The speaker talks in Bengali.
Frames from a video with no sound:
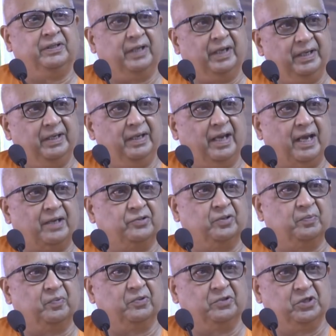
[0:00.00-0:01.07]
সেই
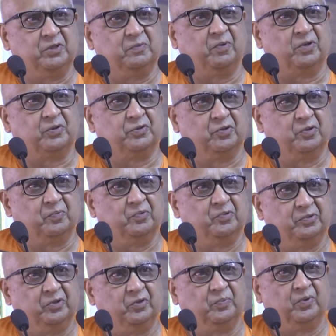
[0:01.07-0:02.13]
একশো পঁচিশ বৎসর পূর্তি